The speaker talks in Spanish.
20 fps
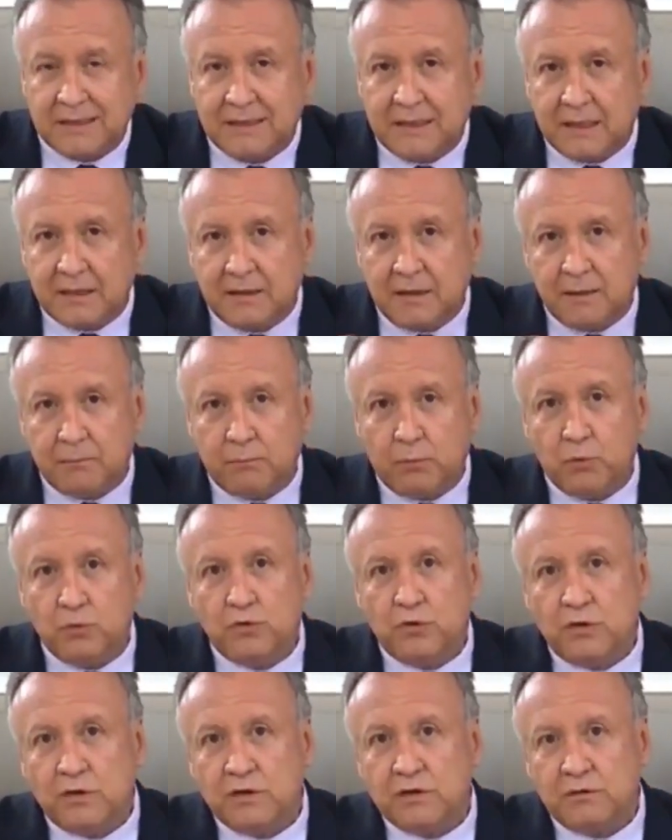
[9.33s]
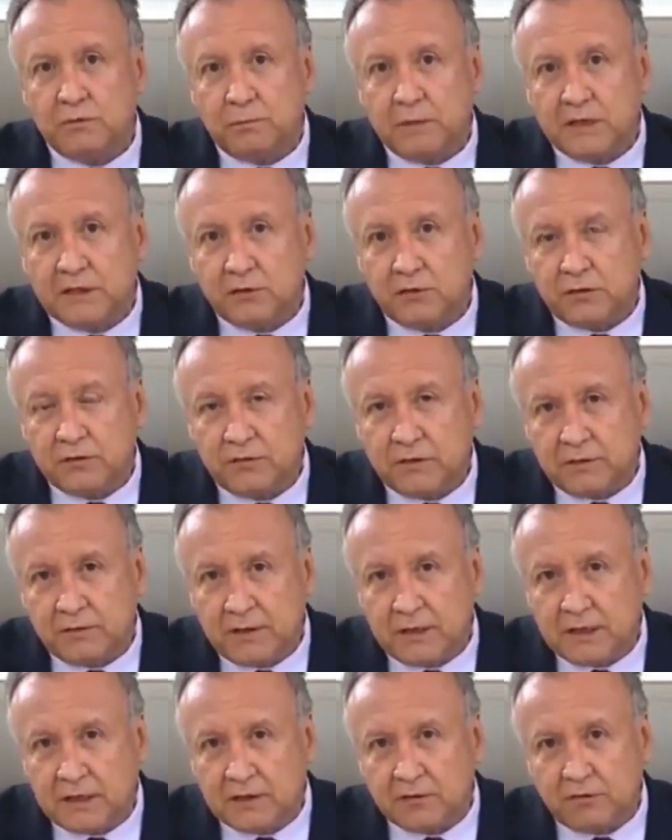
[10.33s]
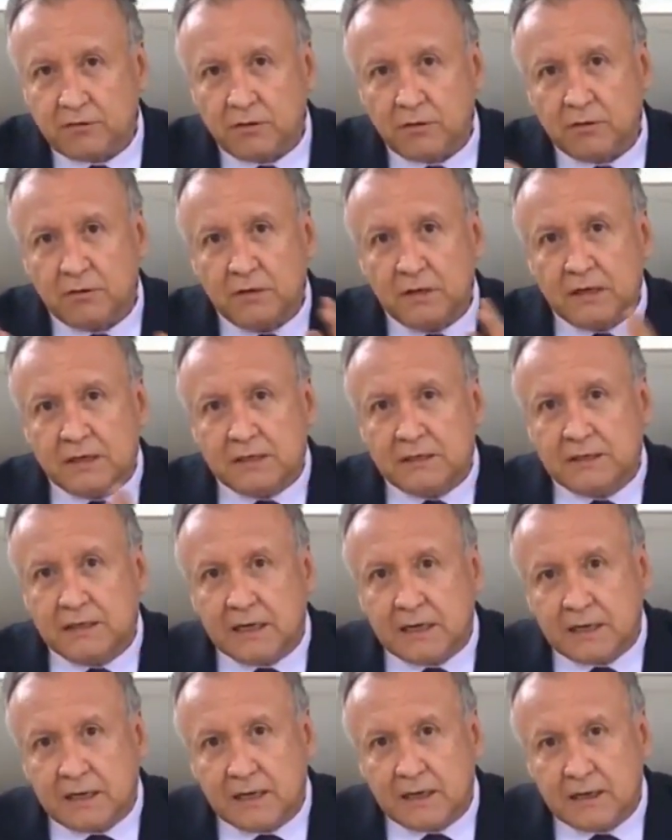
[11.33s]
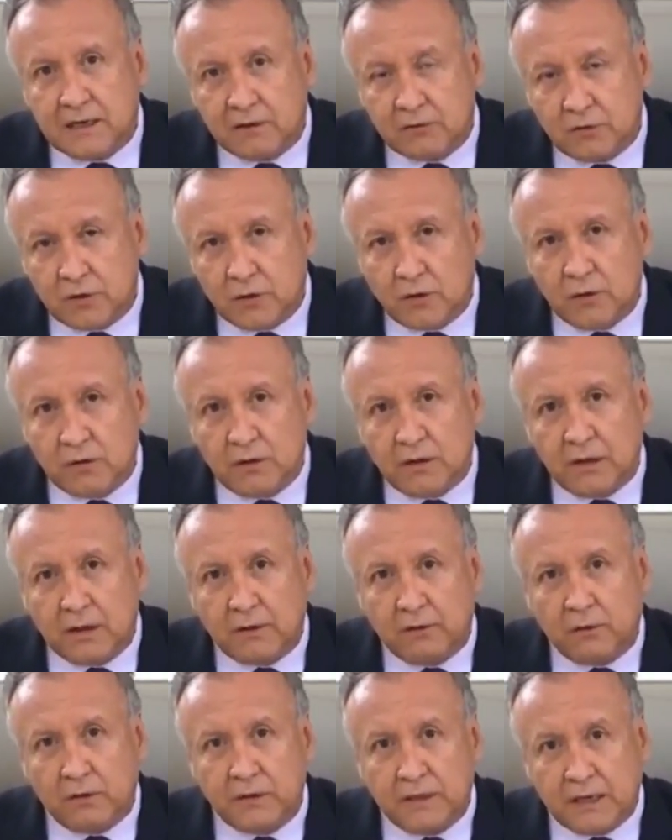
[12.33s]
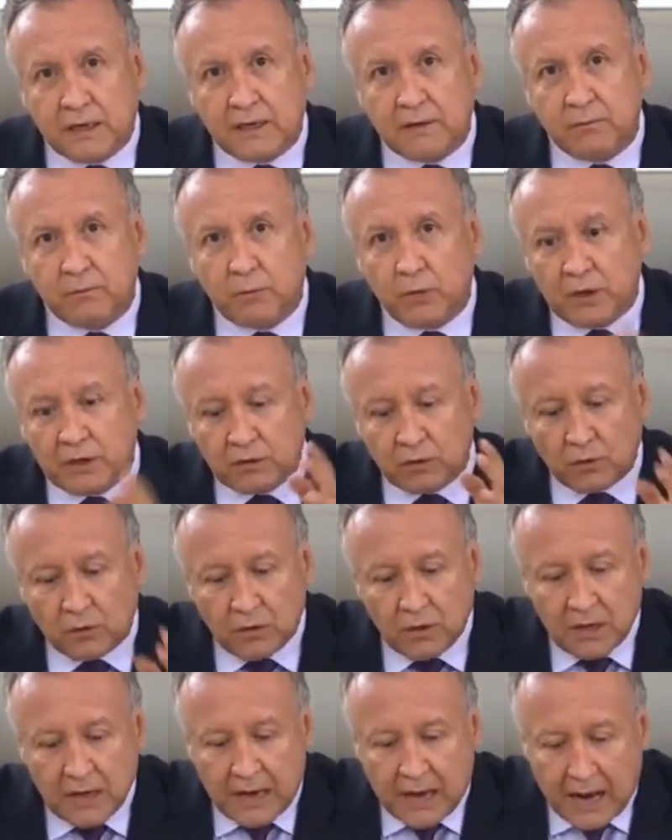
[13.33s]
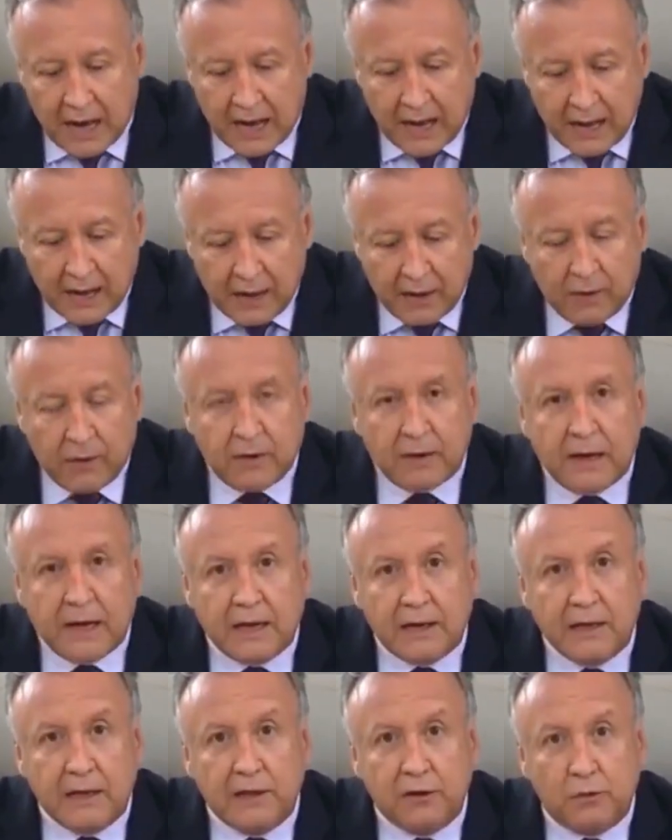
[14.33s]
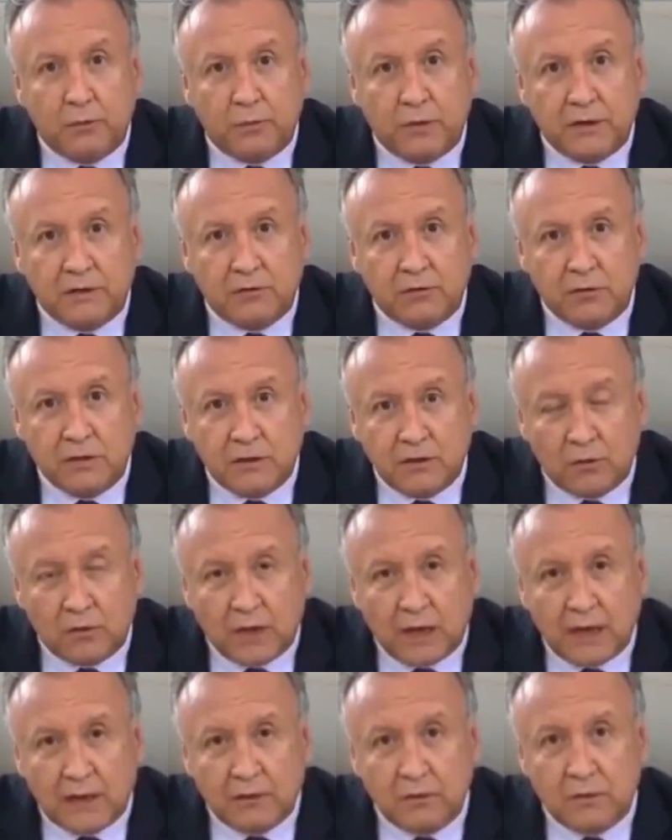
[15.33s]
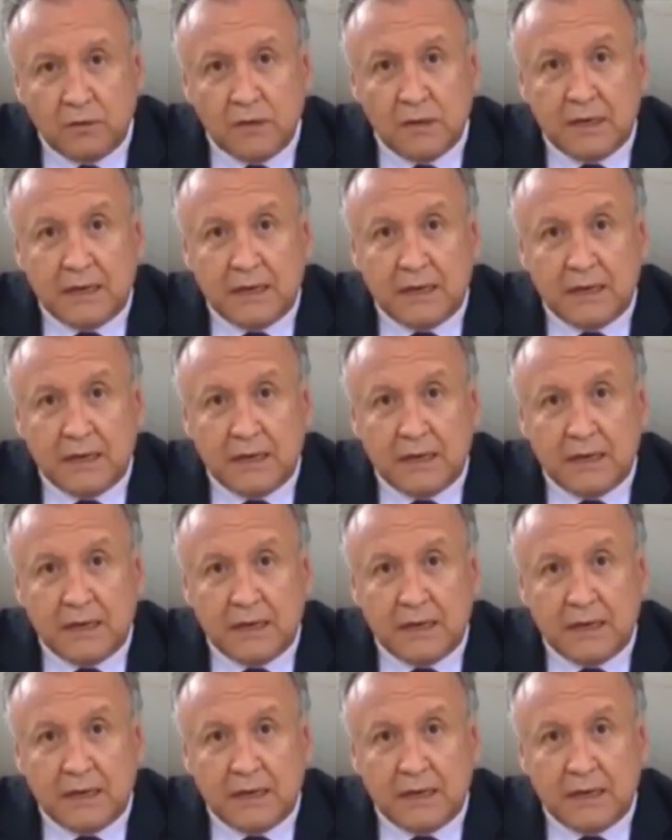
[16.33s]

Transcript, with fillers: desde el punto de despacho de fabricación, llega en avión o llega en puerto al aeropuerto El Dorado.